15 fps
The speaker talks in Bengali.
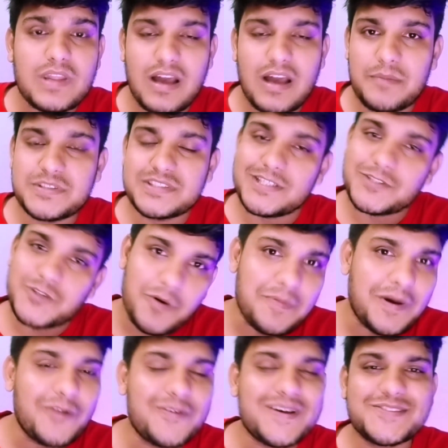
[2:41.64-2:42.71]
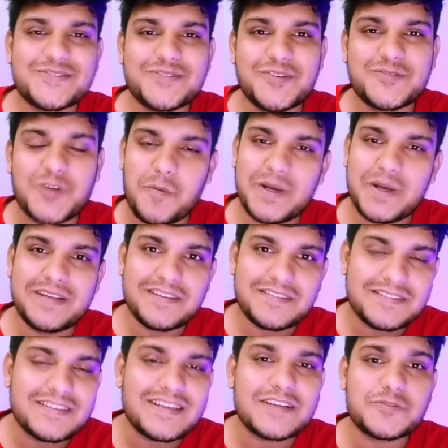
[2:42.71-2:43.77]
আমি চাই সবাই ভালো কাজ করুক সবাই
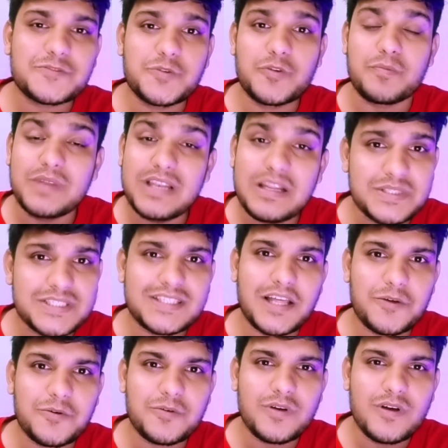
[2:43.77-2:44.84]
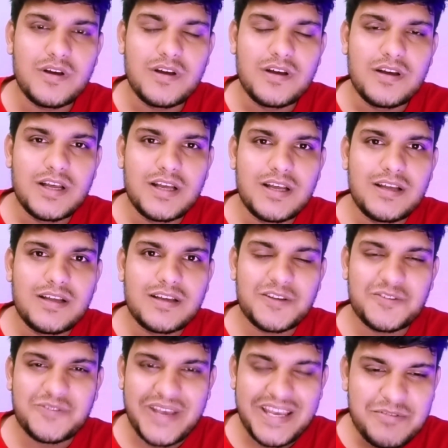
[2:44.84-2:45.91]
ইন্ডাস্ট্রিতে কাজ করুক মিলেমিশে থাকুক
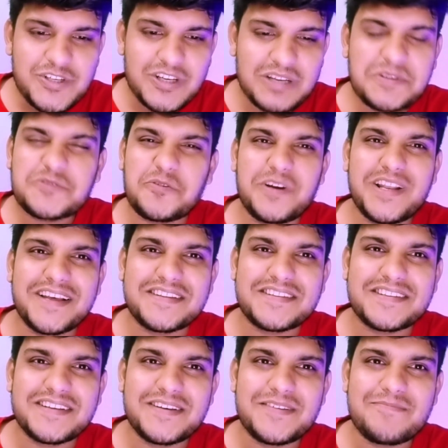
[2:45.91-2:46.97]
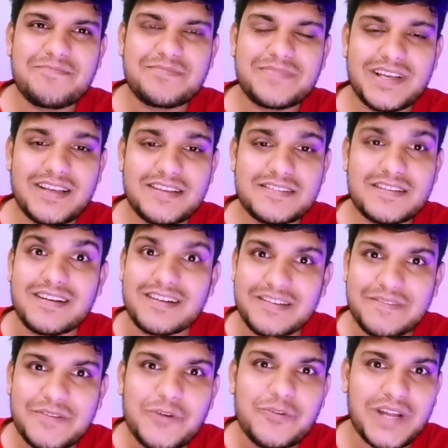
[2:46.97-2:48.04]
কিন্তু এই বিষয়টা আমার চোখে লাগছে তাই আজকে
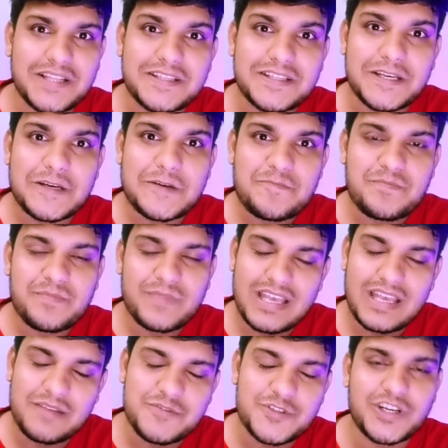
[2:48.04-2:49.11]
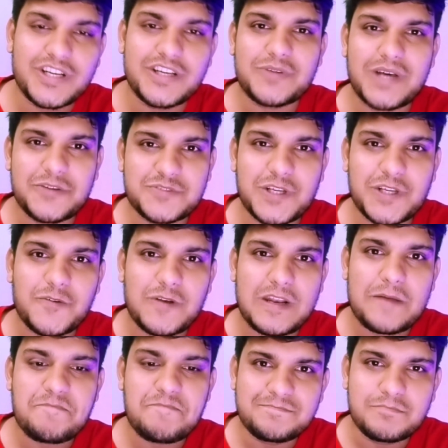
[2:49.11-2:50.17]
রিভিউ না দিয়ে এই বিষয়টা একটু আলোচনা করলাম
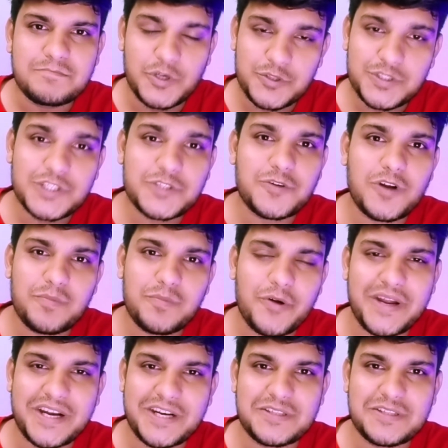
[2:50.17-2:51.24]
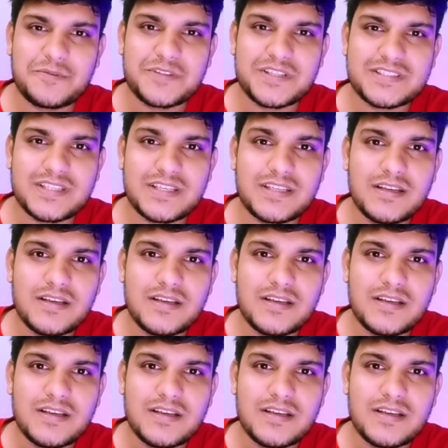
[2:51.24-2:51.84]
ভিডিও শেষ করার পরও একটা কথা বলতে চাই